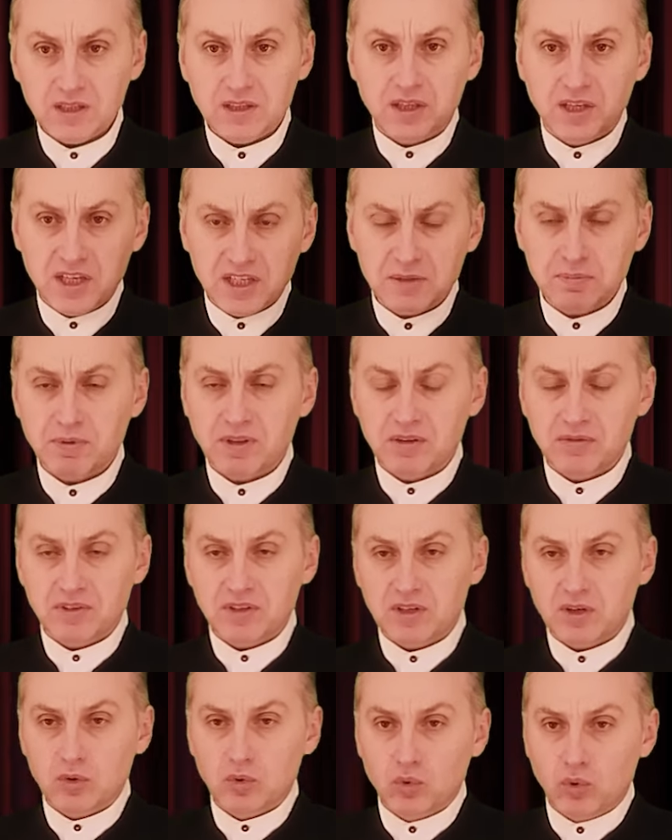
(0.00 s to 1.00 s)
Три с
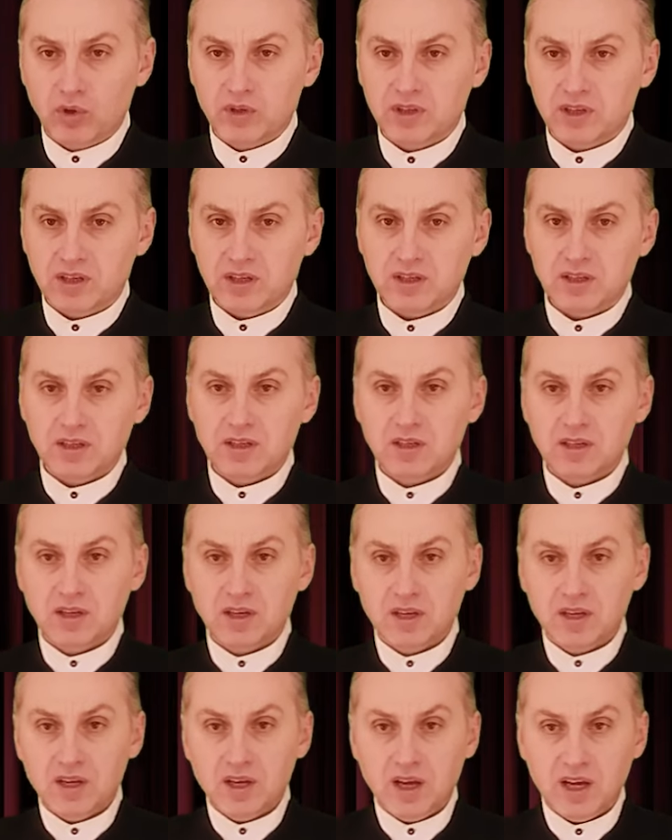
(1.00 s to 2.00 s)
половиной года –
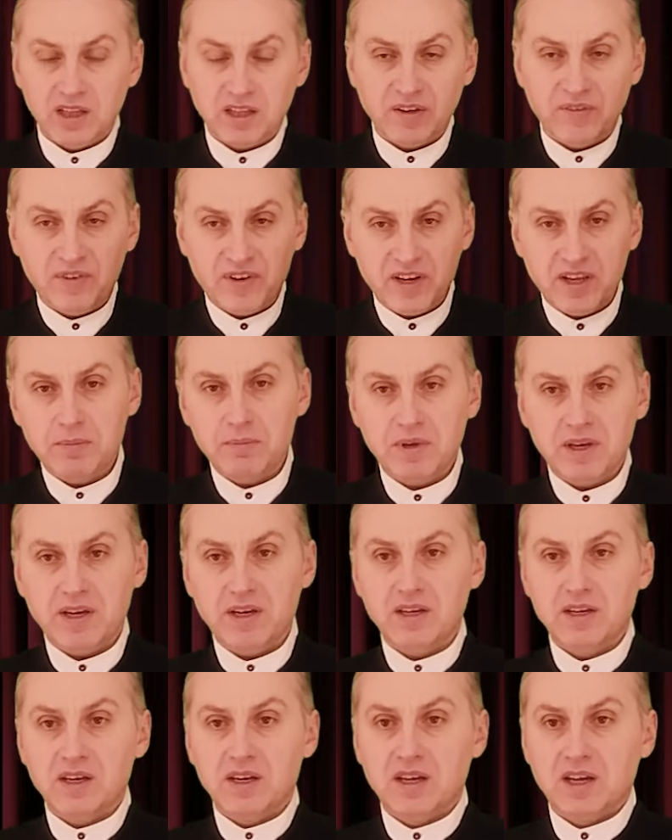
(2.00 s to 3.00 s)
это
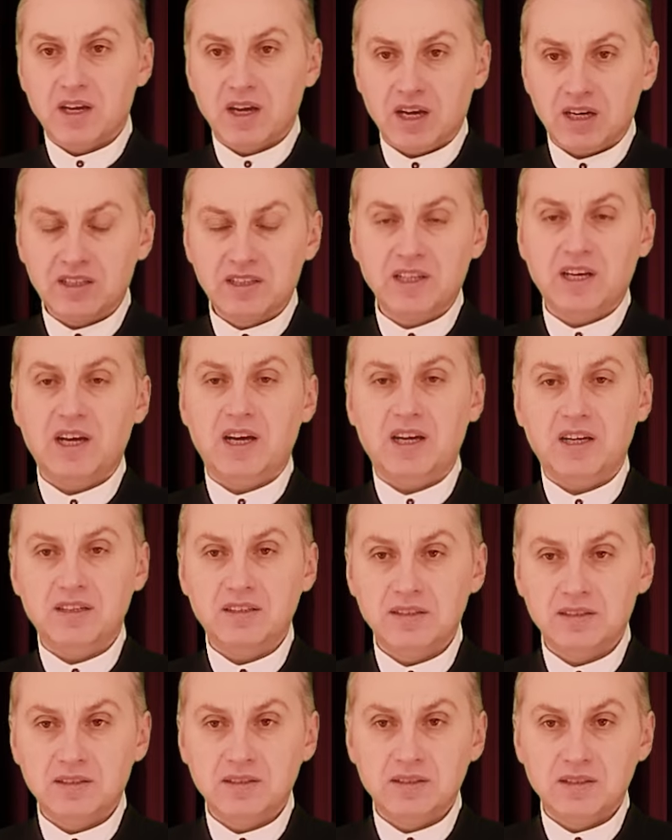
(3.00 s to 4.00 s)
время,
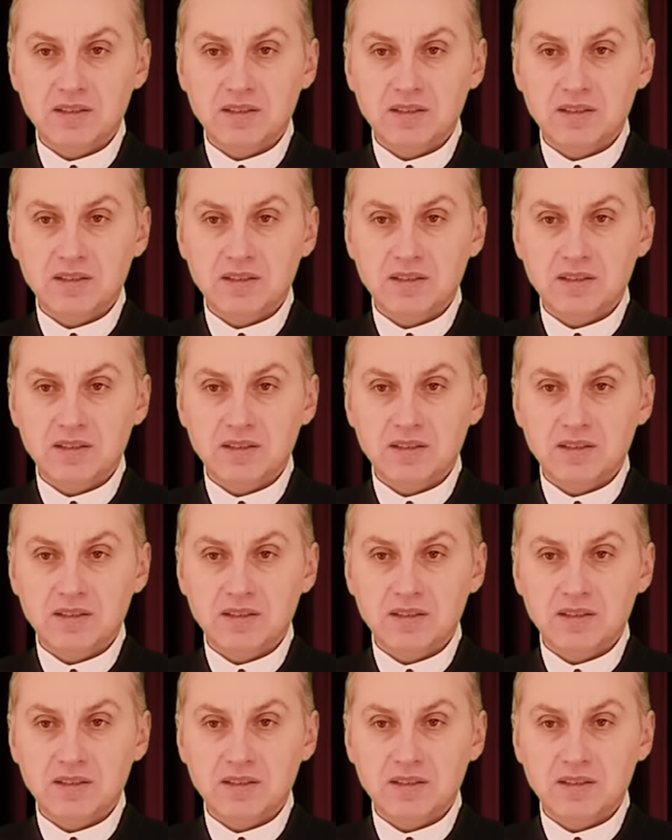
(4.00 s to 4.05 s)
когда